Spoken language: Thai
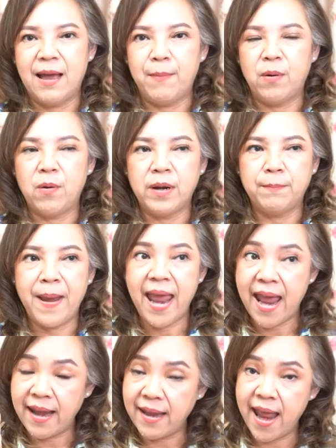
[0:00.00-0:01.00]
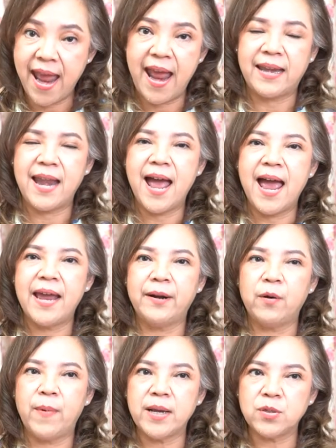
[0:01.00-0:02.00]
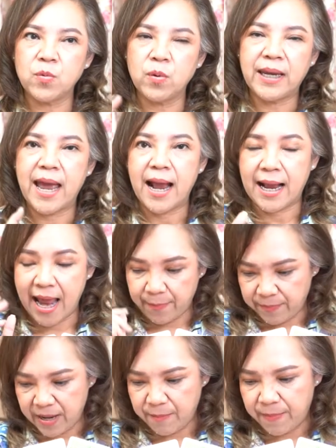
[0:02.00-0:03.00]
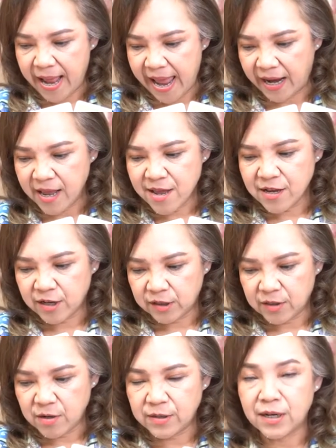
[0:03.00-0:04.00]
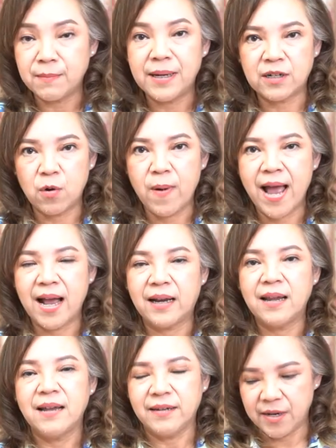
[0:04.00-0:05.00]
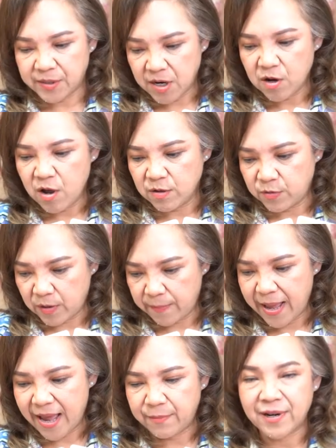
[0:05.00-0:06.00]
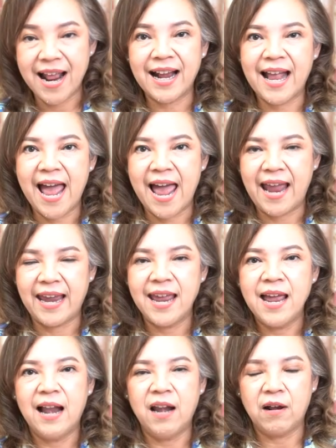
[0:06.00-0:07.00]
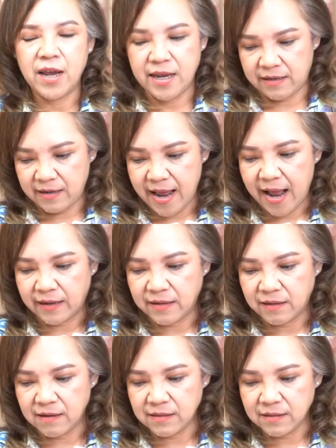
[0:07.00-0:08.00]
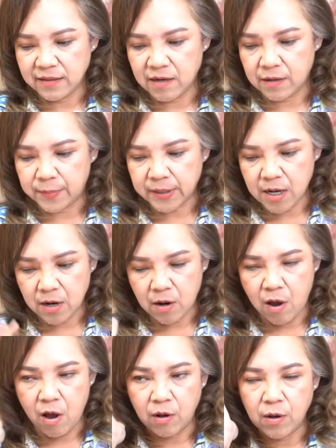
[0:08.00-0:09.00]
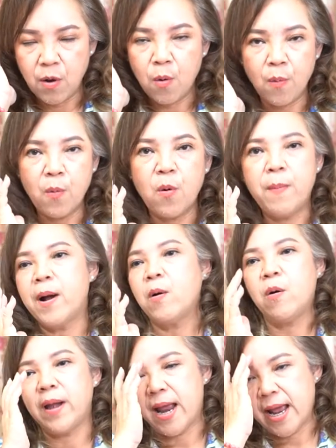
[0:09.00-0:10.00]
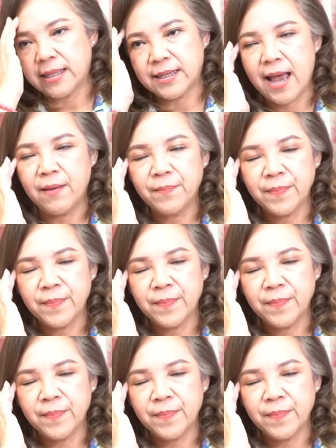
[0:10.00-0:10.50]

บางคนแพ้แดดได้หรือว่าช่วงนี้อากาศเปลี่ยนแปลงจะต้องระมัดระวังในเรื่องของสุขภาพร่างกายแล้วก็อีกอย่างหนึ่งก็คือเกี่ยวกับเรื่องของหูบางคนอาจจะ